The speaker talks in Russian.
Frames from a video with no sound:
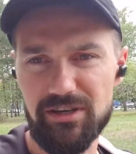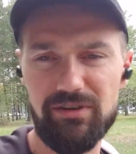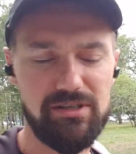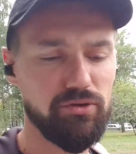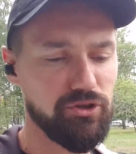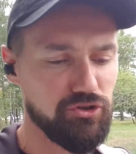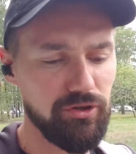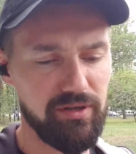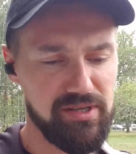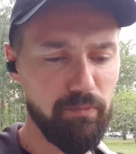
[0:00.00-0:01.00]
за вас кто-то
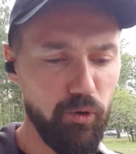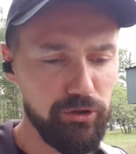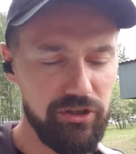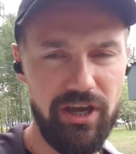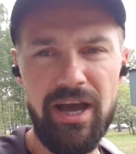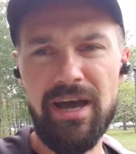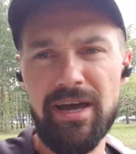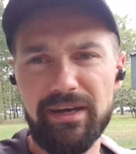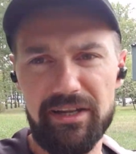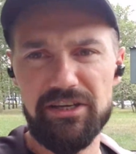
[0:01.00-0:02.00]
что-то заполнит.
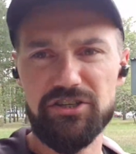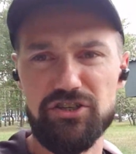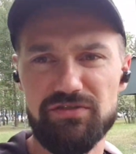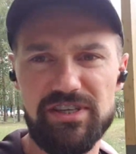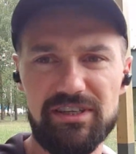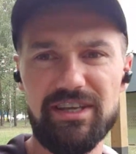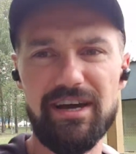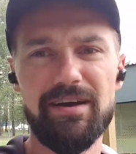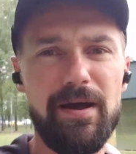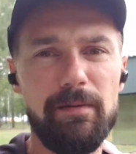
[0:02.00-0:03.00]
Конечно же,
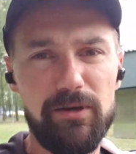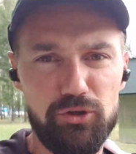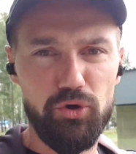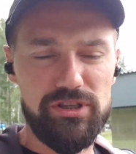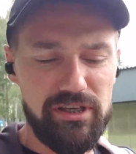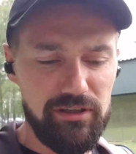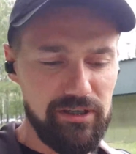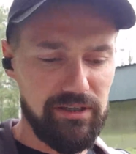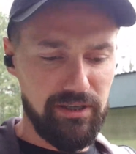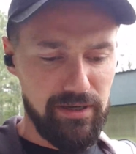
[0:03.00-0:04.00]
всегда кто
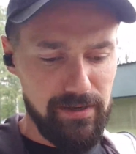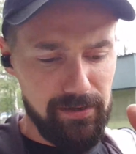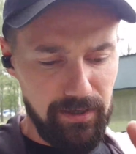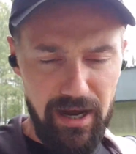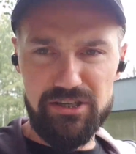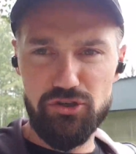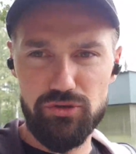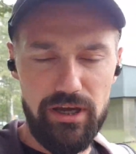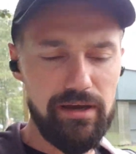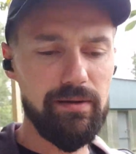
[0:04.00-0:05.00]
делает э, кассу,
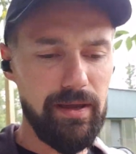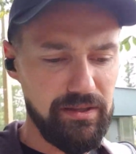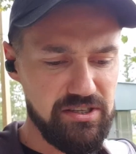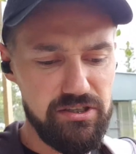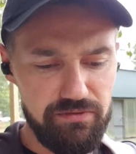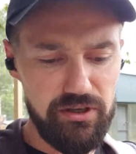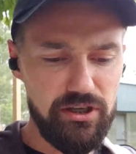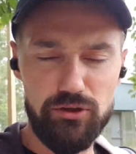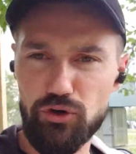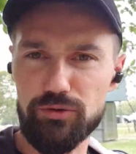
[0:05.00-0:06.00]
да, это
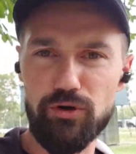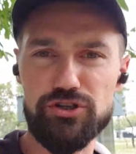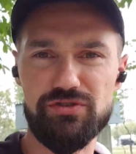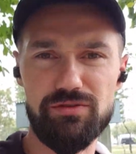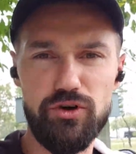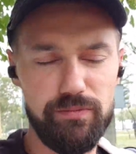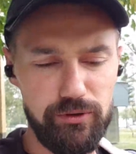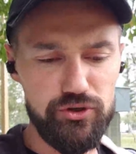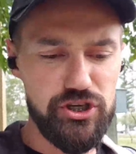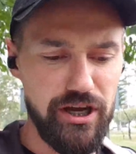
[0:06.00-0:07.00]
сетевики, тот больше всего и
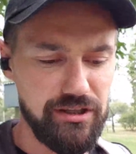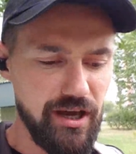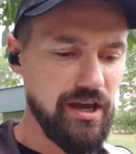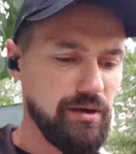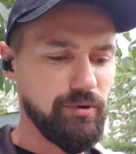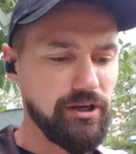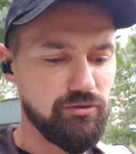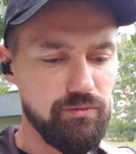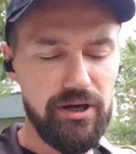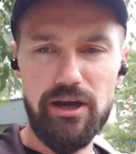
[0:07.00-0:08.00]
получает.
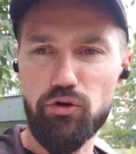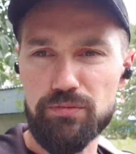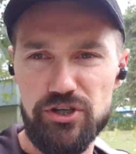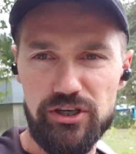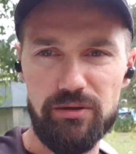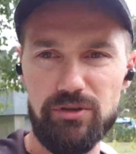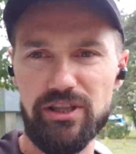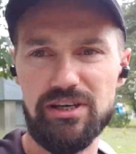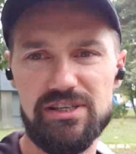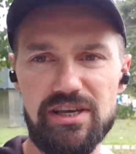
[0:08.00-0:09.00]
Поэтому моя общая
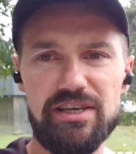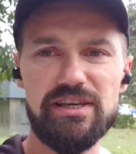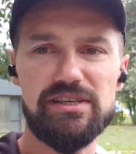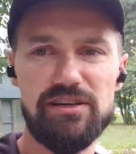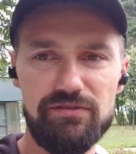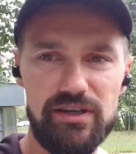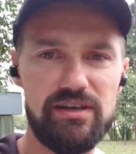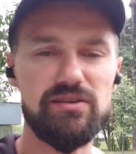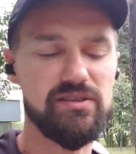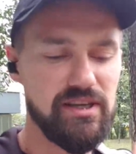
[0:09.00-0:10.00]
рекомендация. Если
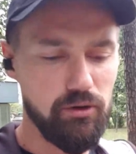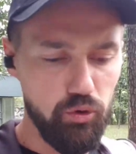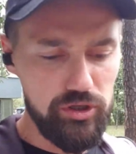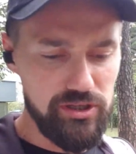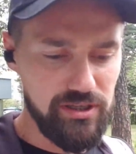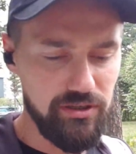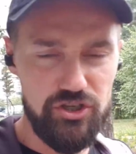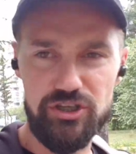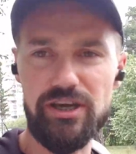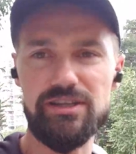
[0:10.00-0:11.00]
вы заходите и
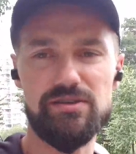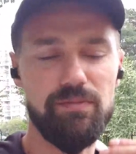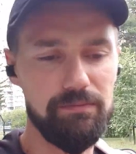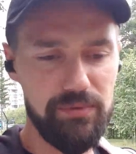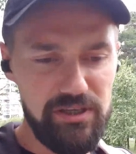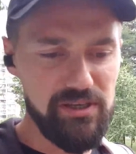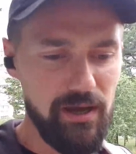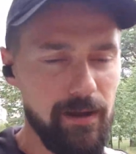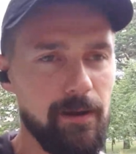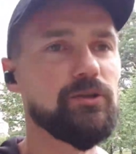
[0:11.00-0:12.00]
начинаете бомбить,
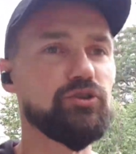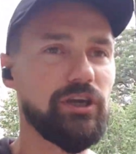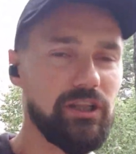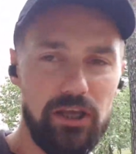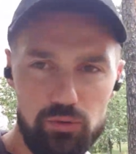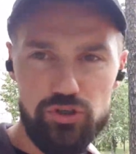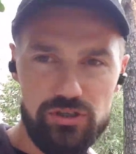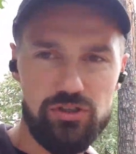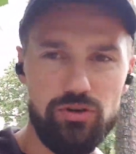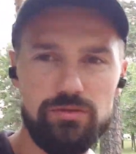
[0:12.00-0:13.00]
то тогда
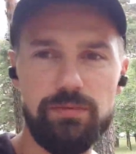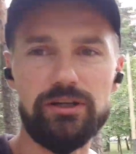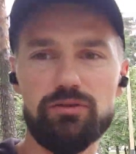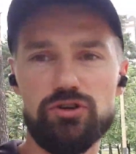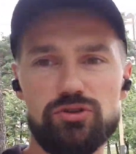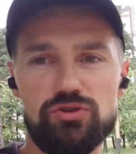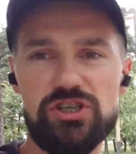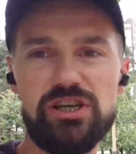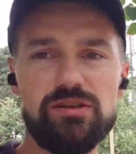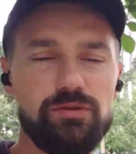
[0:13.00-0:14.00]
нужно строить партнерскую
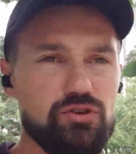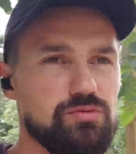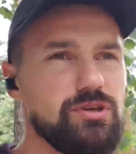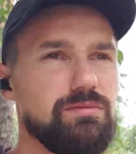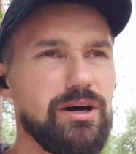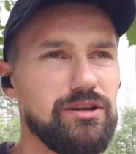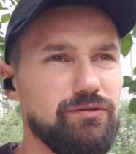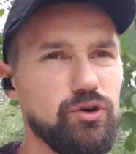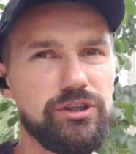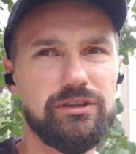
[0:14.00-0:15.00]
сеть, потому что минимальный
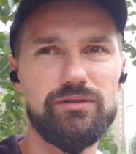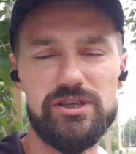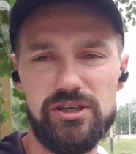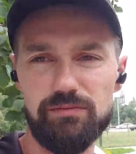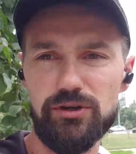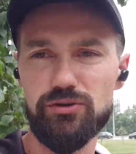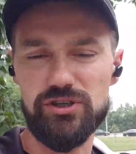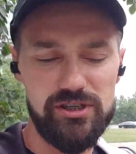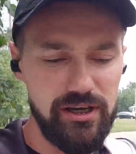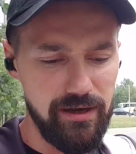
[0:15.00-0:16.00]
вход от 20
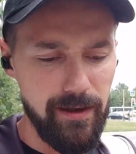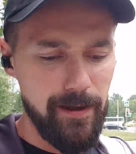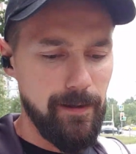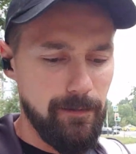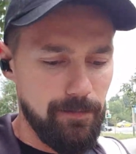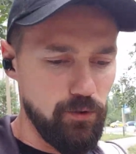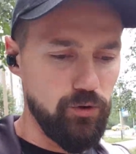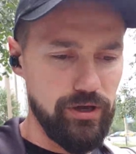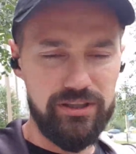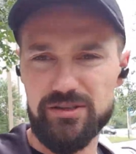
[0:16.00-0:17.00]
BUSD –
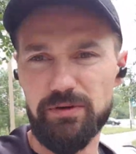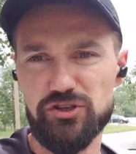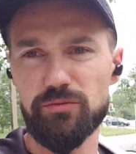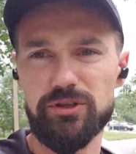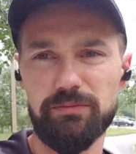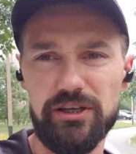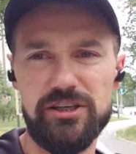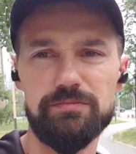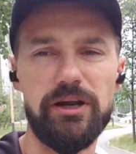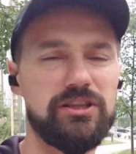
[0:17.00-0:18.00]
но это способен
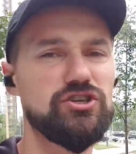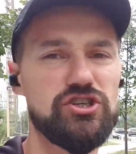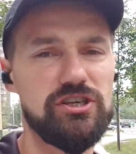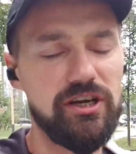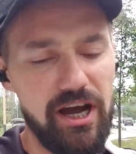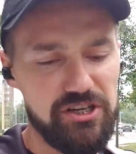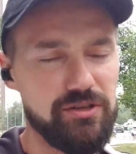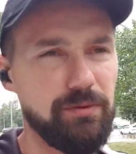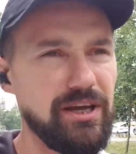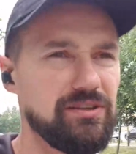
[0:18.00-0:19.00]
оплатить практически
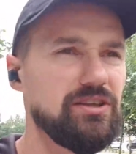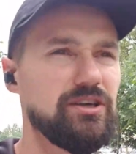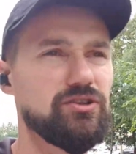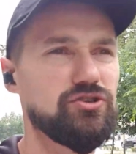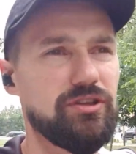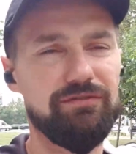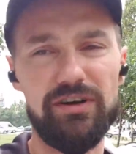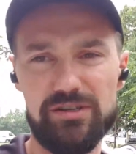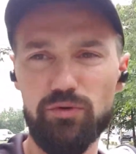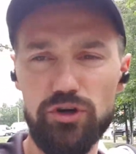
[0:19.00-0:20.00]
каждый. Понятное дело, что там
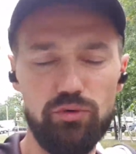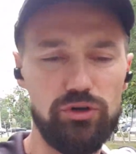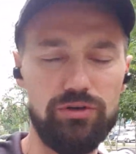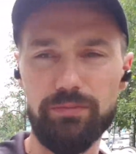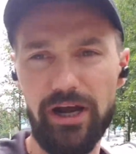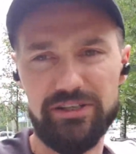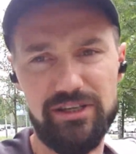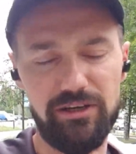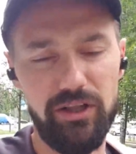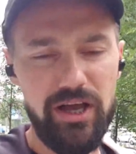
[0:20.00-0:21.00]
восьмой уровень
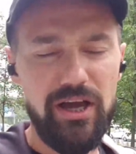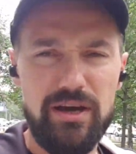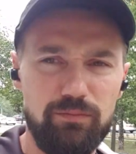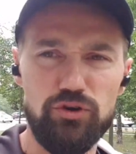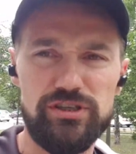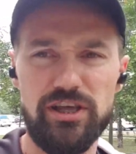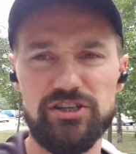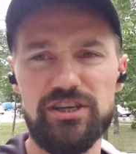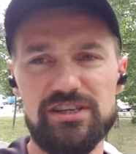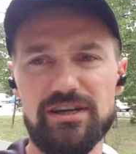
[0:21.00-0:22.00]
практикал будет
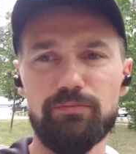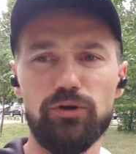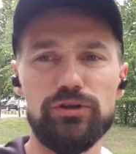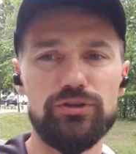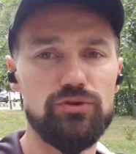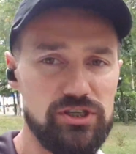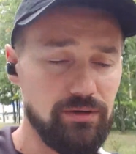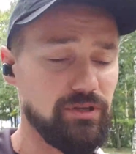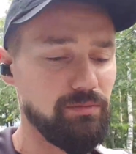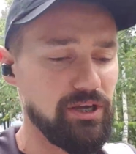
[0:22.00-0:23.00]
сложнее заполнить, но
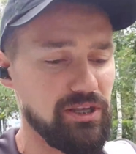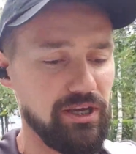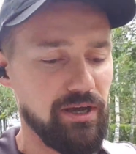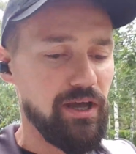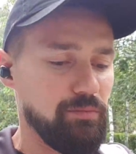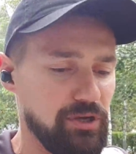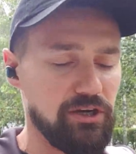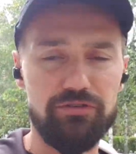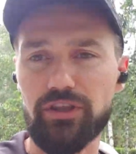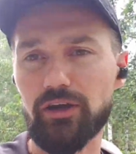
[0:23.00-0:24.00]
тем не менее.
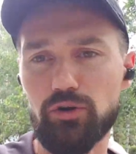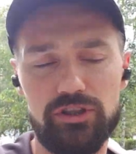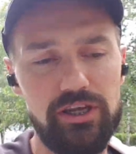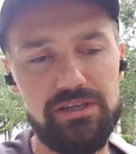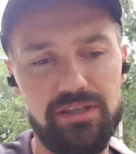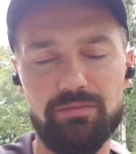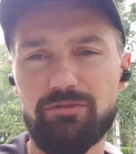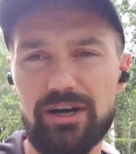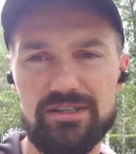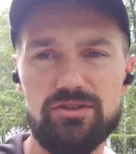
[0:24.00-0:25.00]
Первый, второй, третий, там
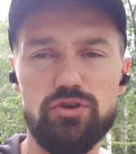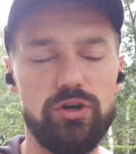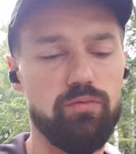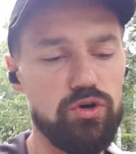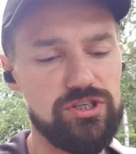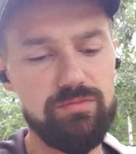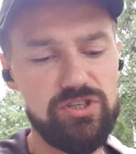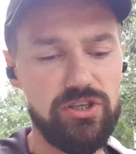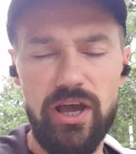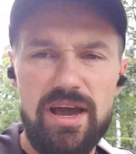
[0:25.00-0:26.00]
20, 40,
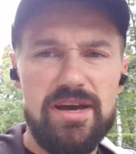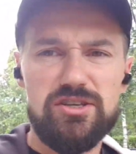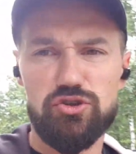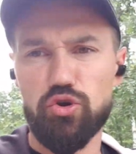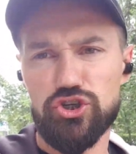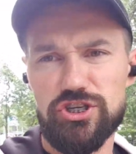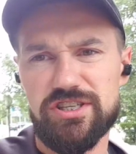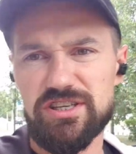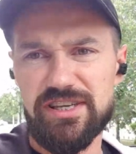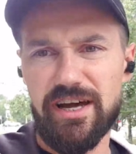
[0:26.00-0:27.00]
80,
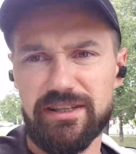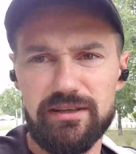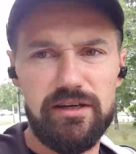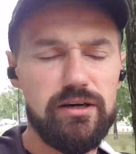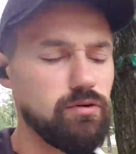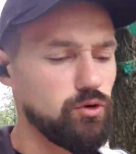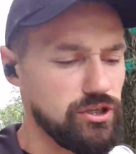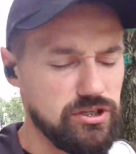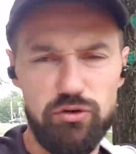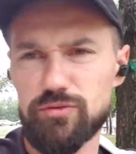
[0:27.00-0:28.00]
160 э, вот
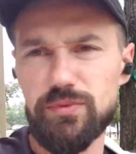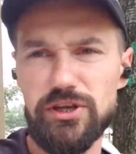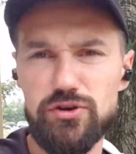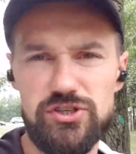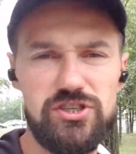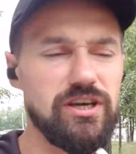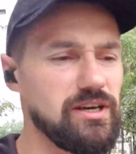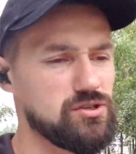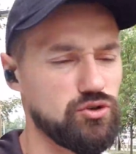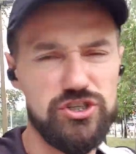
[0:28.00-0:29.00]
этих вот
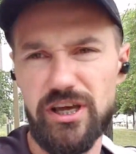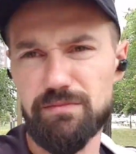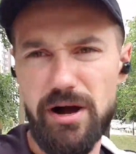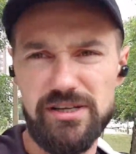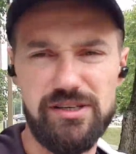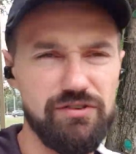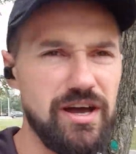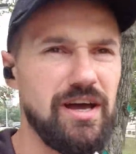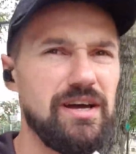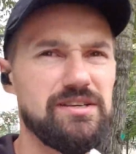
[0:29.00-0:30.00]
BUSD, 160 баксов –
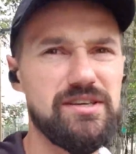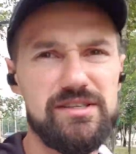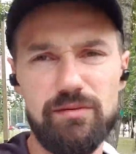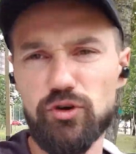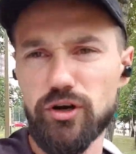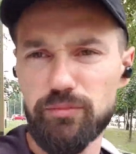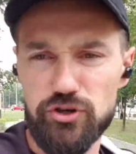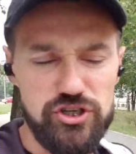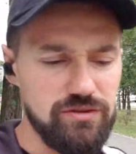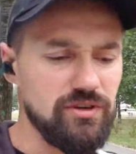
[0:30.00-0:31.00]
здесь намного
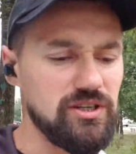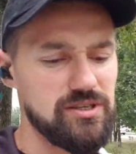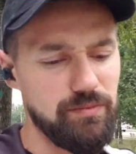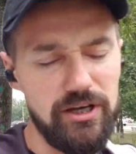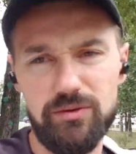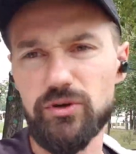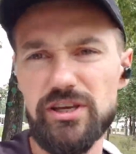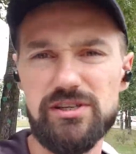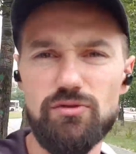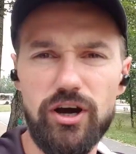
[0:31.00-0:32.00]
проще двигаться. Поэтому,
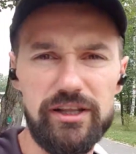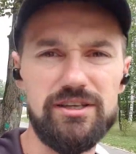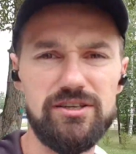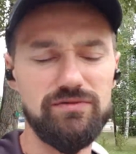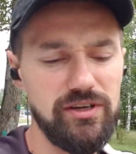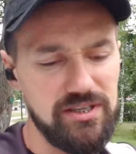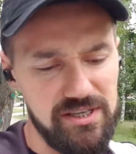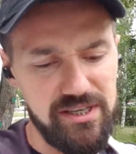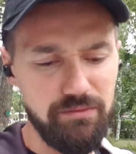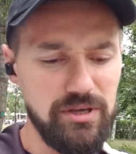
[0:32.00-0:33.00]
если вы хотите двигаться
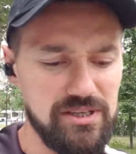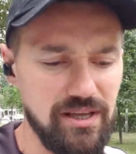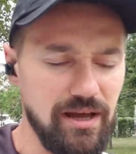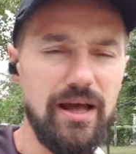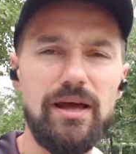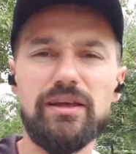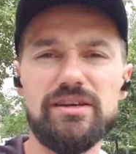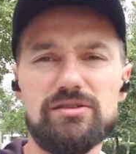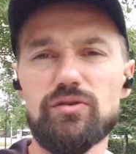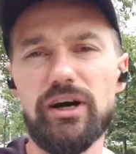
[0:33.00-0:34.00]
совместно,
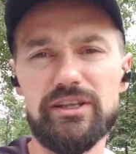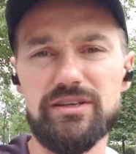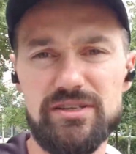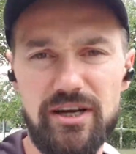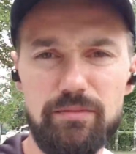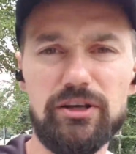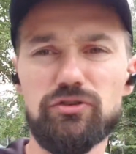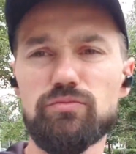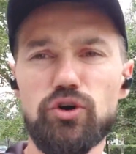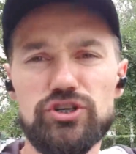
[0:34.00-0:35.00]
если вы хотите
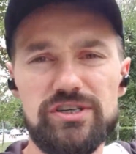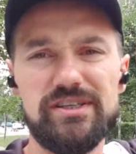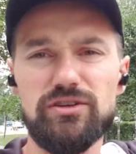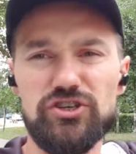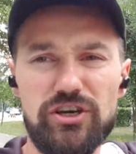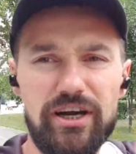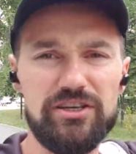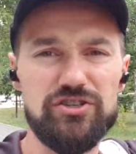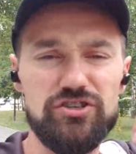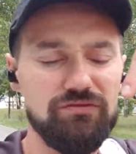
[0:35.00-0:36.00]
зарабатывать больше, ссылочка,
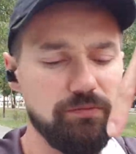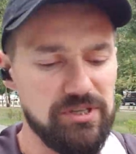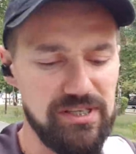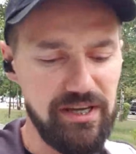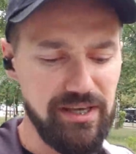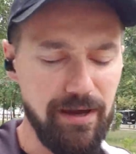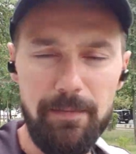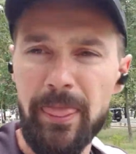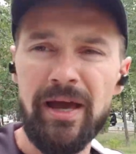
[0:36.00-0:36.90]
конечно же, в описании.